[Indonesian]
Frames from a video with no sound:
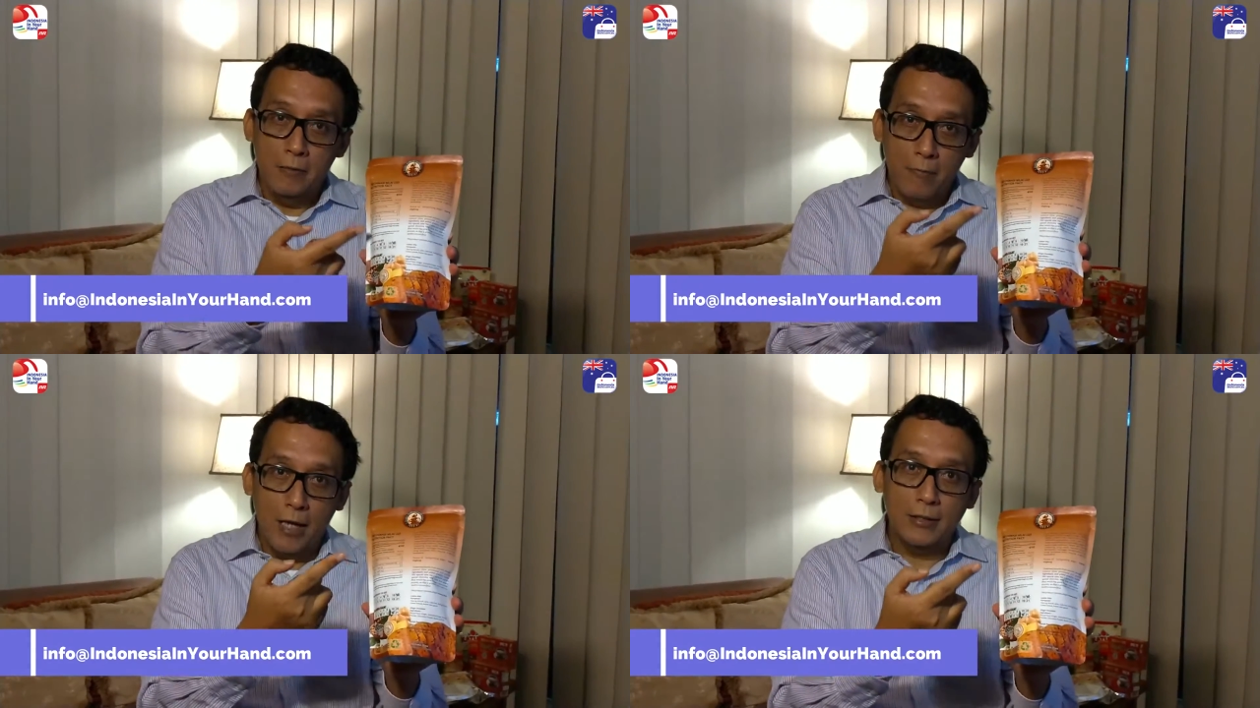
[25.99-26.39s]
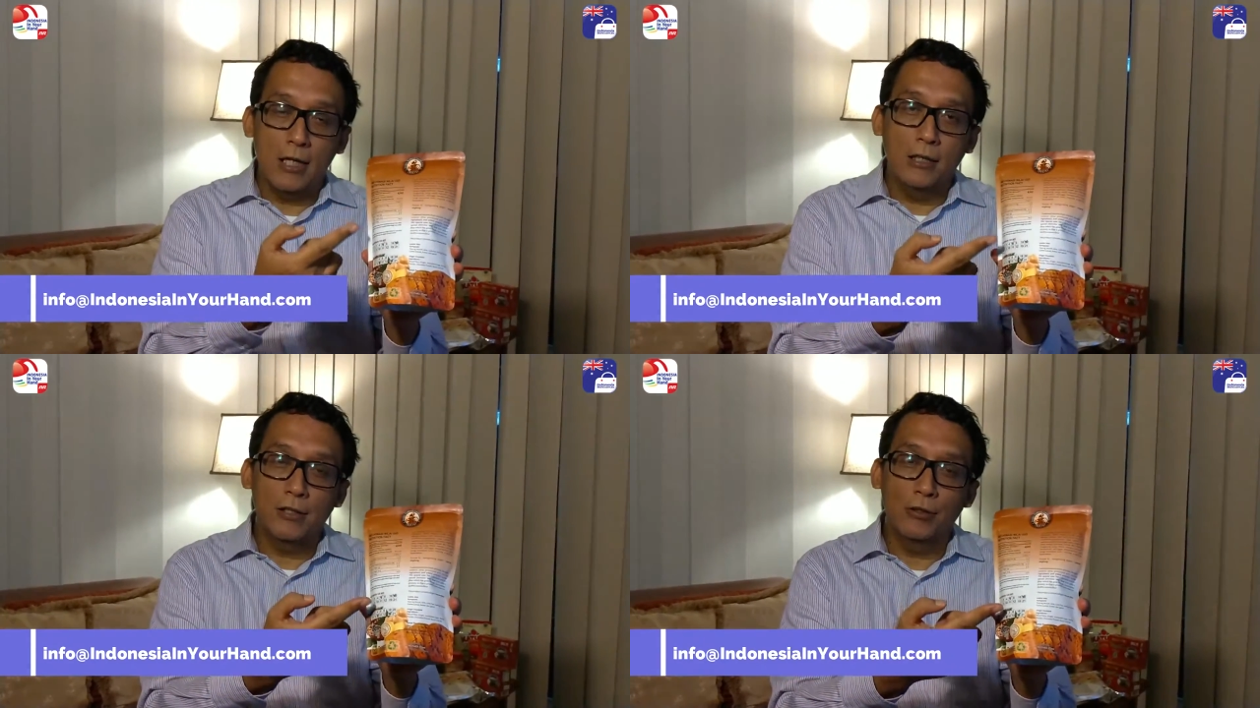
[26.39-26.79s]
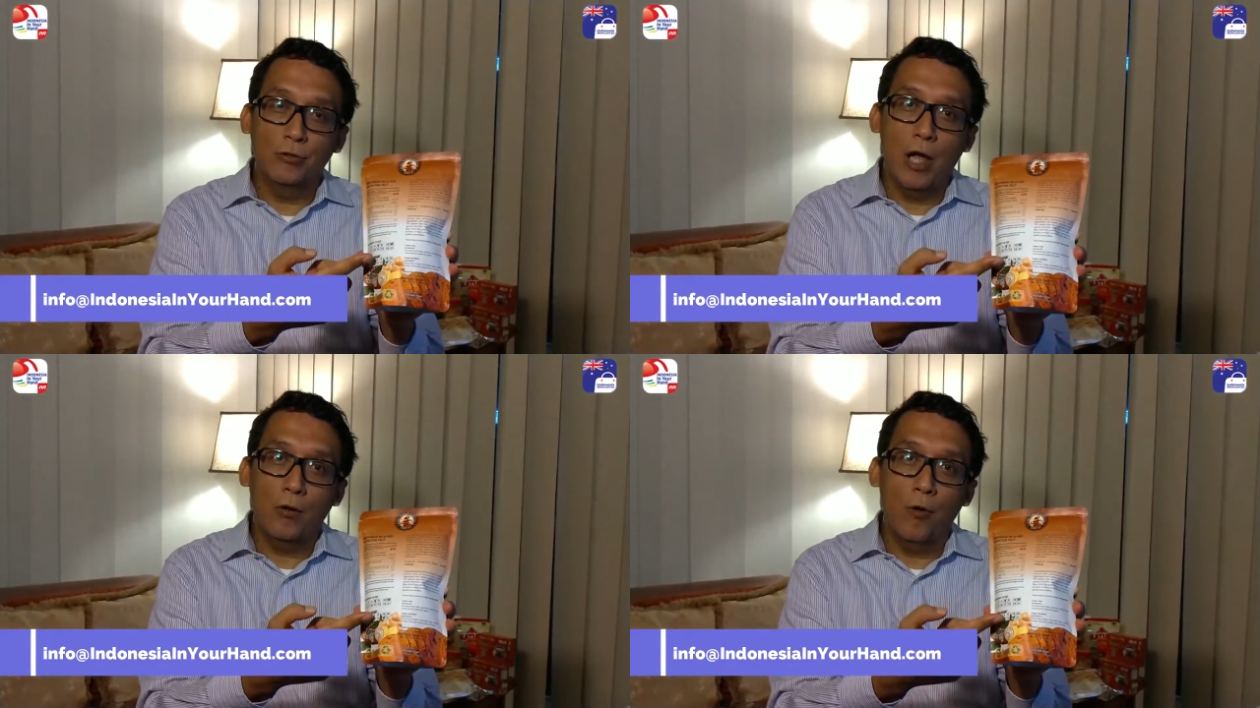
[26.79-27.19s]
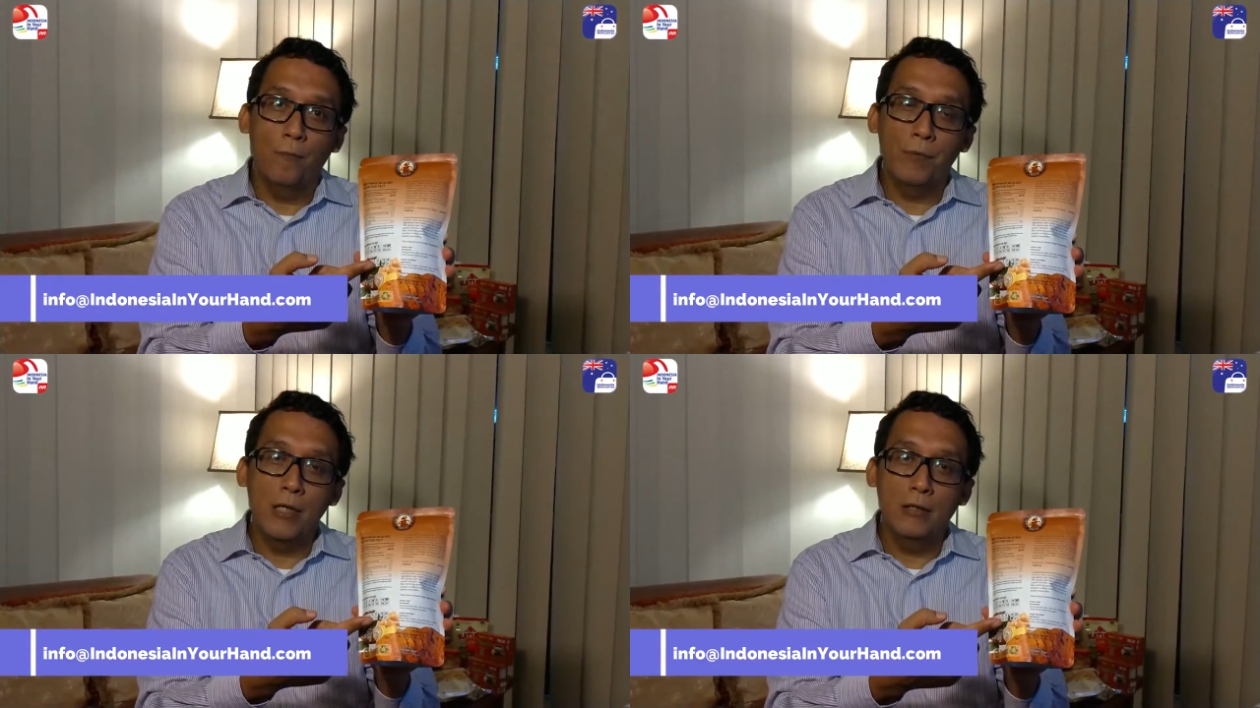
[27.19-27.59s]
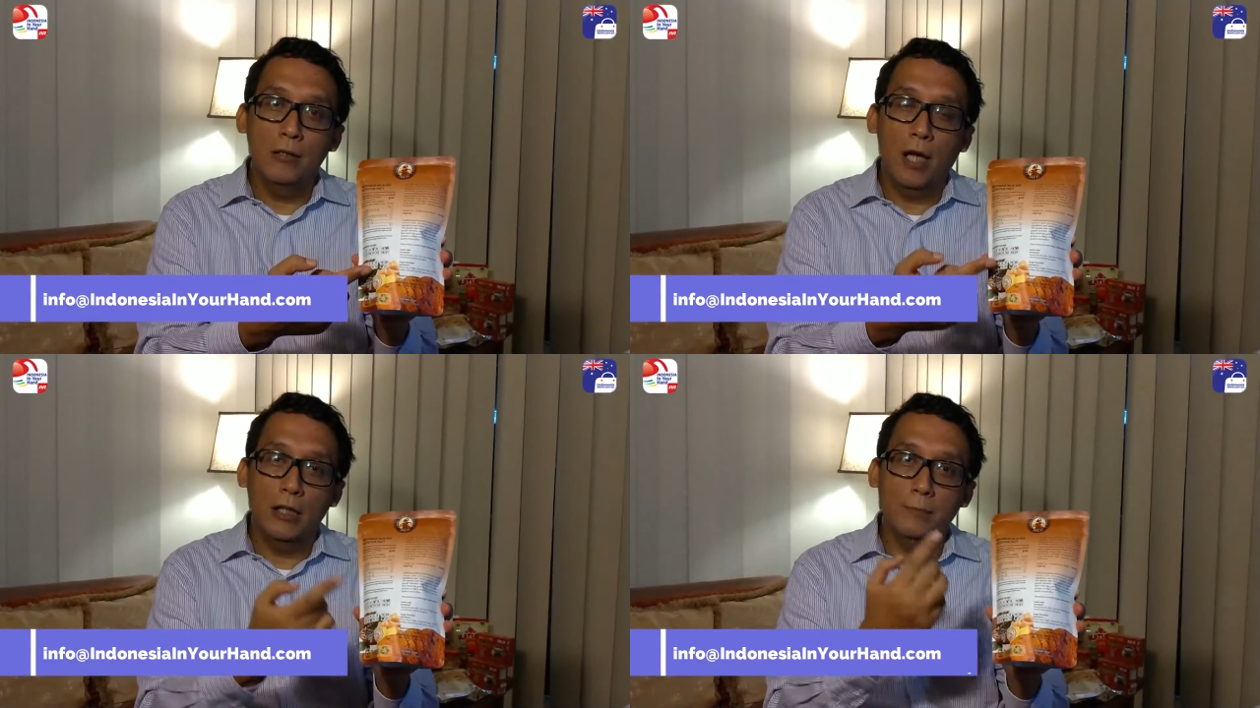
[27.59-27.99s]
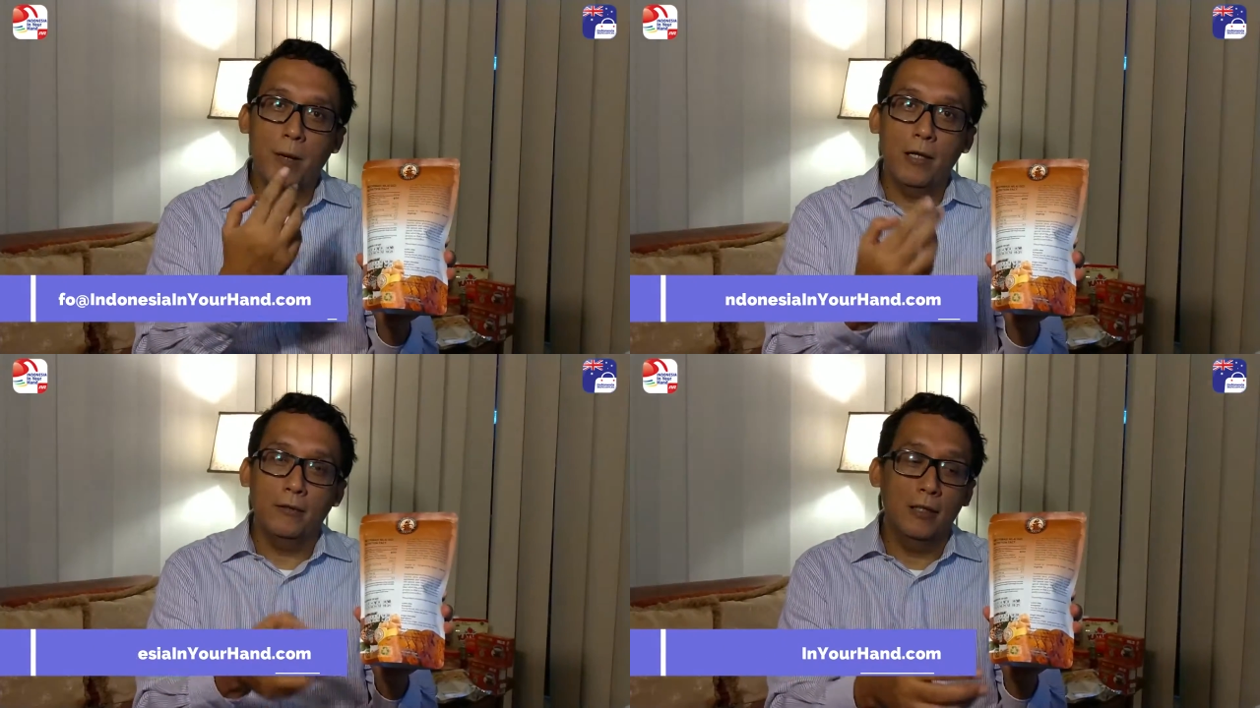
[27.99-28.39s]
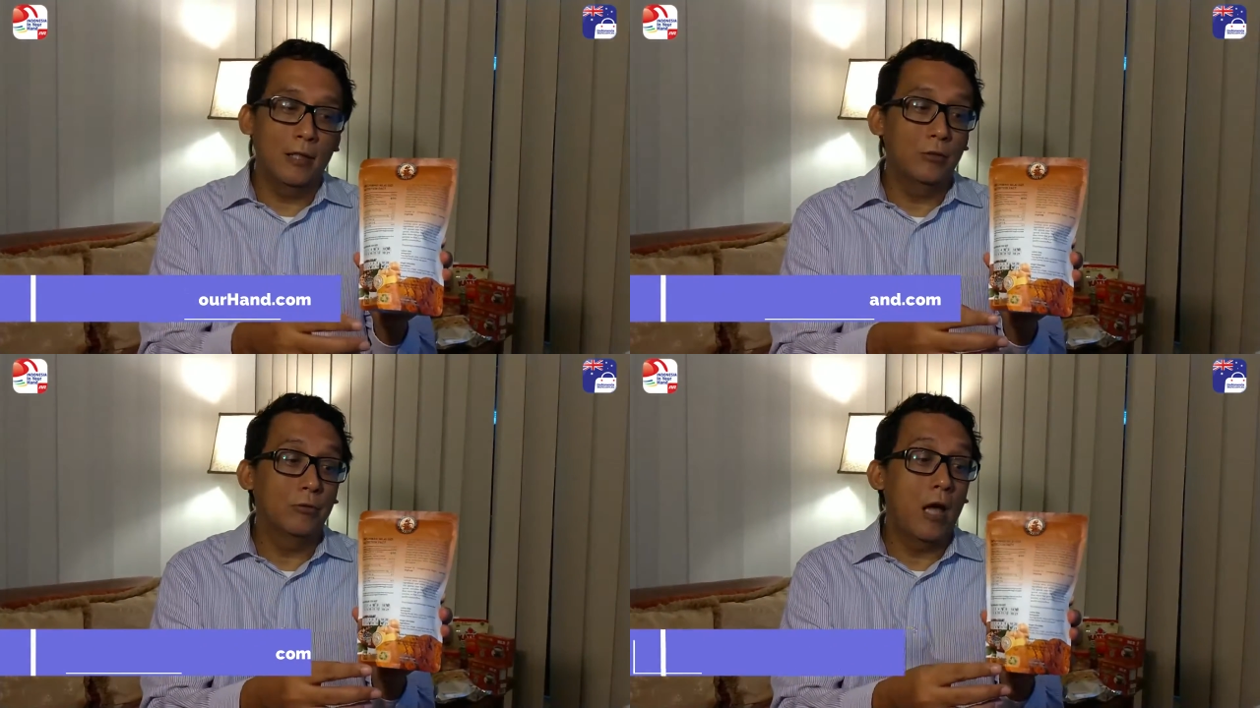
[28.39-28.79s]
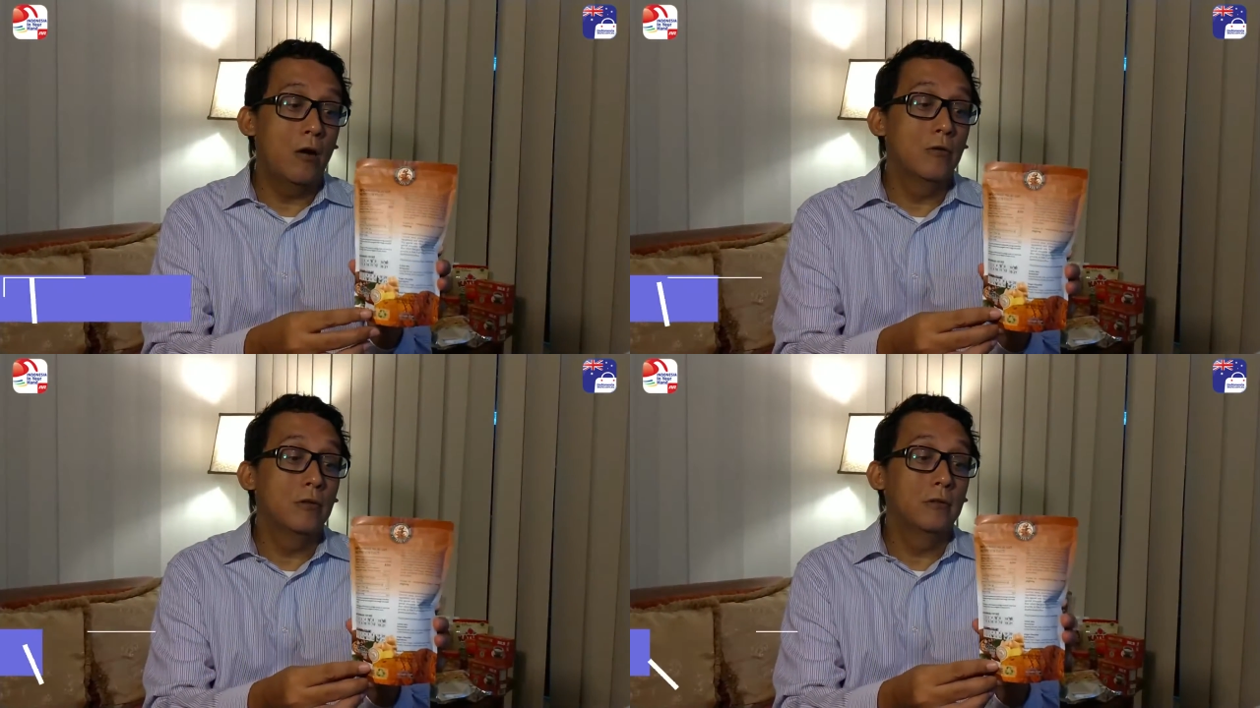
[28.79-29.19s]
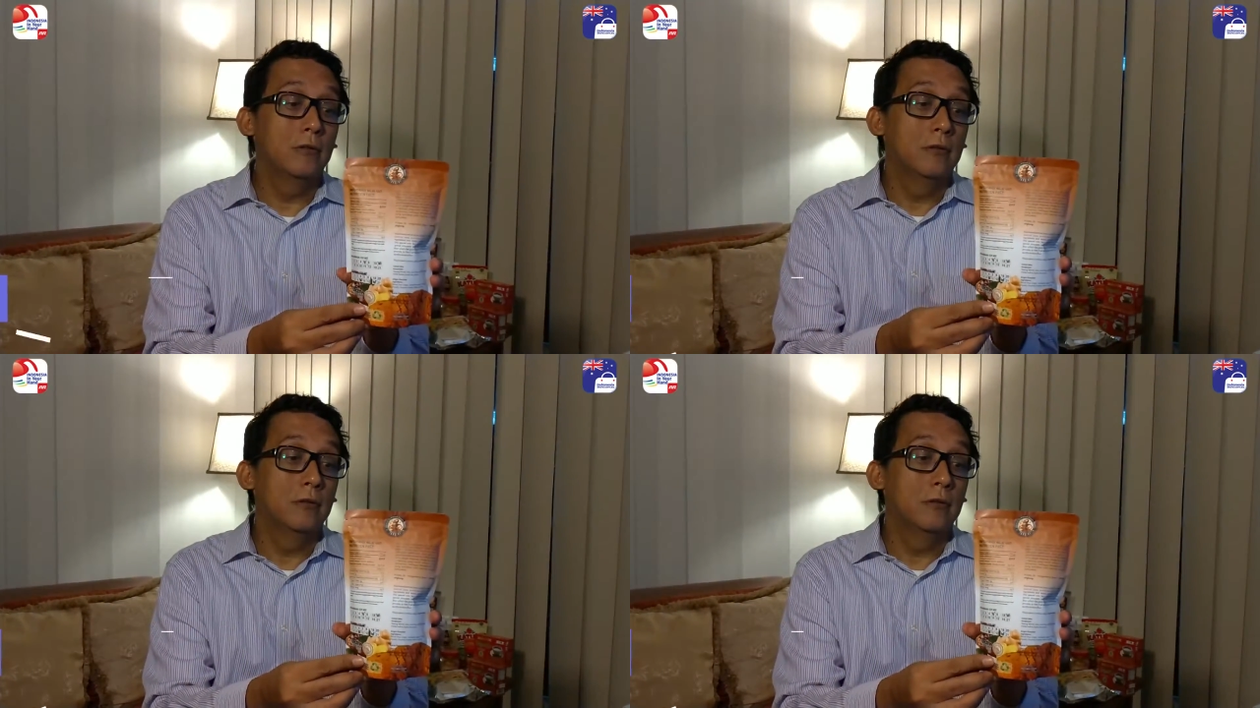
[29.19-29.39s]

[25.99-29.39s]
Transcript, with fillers: bahasa Inggrisnya sudah komplit, expirednya satu tahun,